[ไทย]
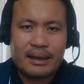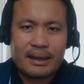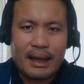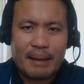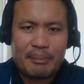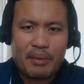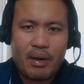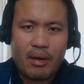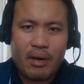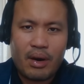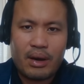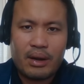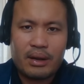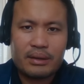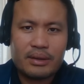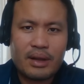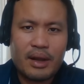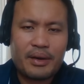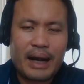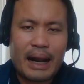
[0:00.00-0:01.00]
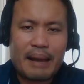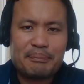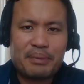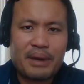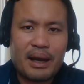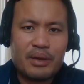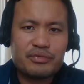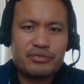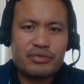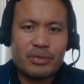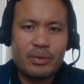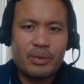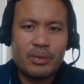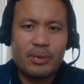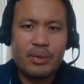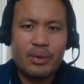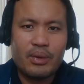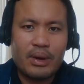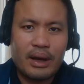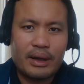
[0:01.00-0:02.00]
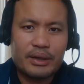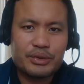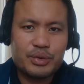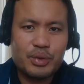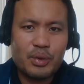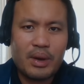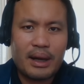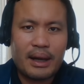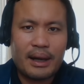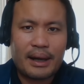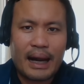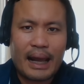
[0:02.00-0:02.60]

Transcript: ครับก็ขอต้อนรับเข้าสู่ช่วง